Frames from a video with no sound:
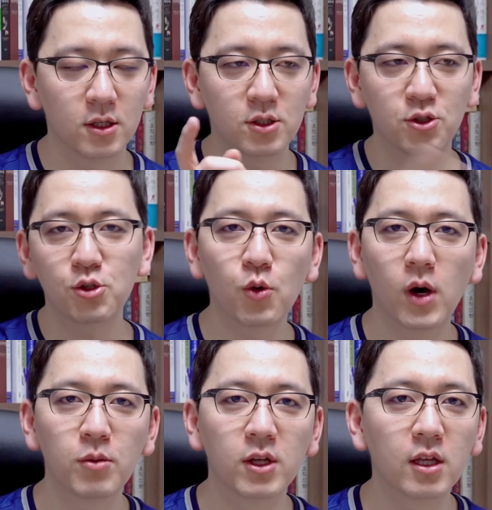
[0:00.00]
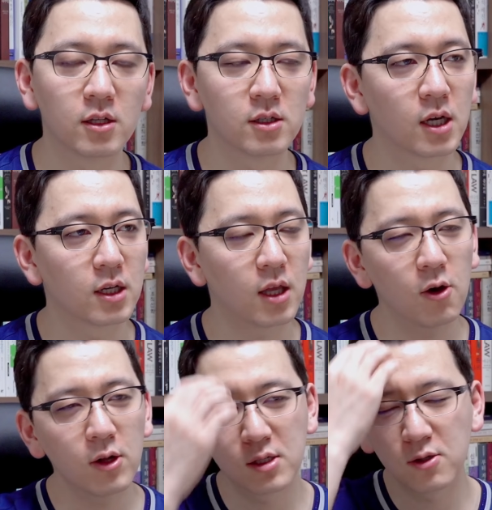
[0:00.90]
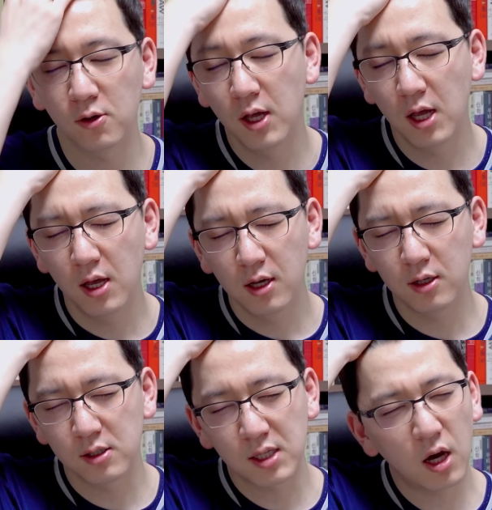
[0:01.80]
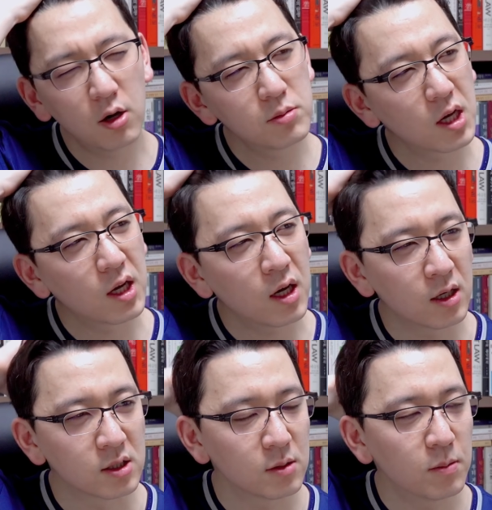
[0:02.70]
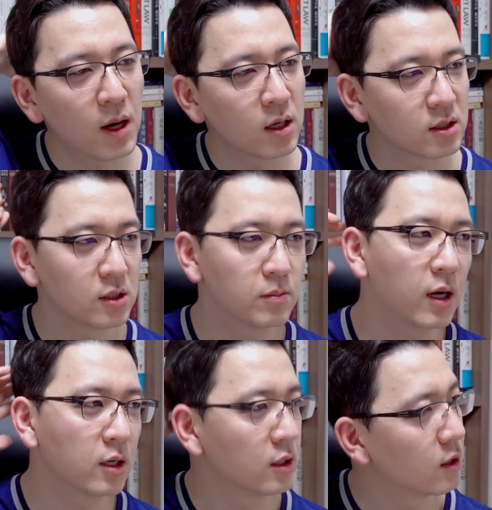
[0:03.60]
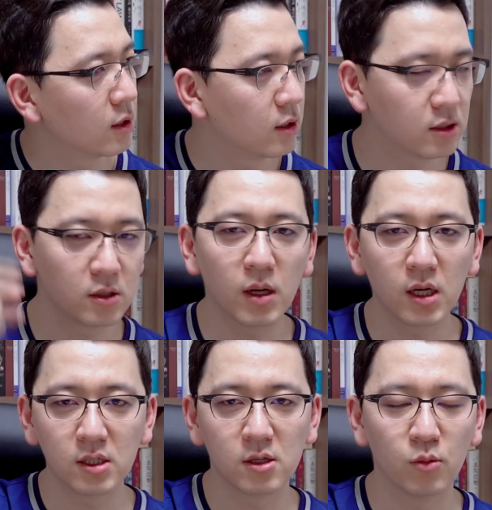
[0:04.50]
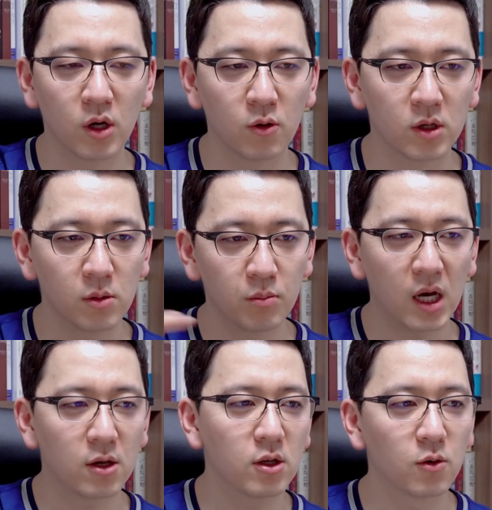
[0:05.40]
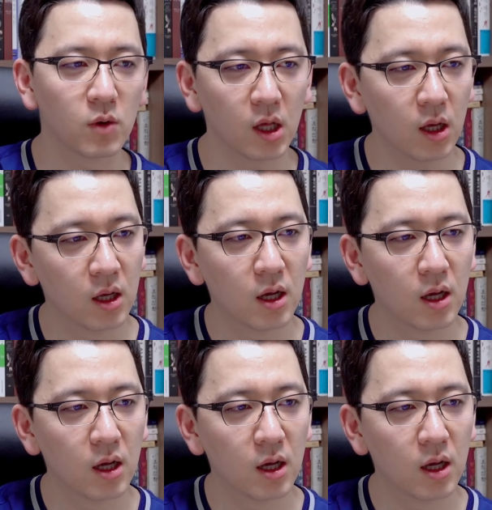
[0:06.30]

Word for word: 취소하면은 제가 태어나서 그때 사업차 지방 지방 이 지방 이제 뭐라고 하죠? 파견이라고 하나?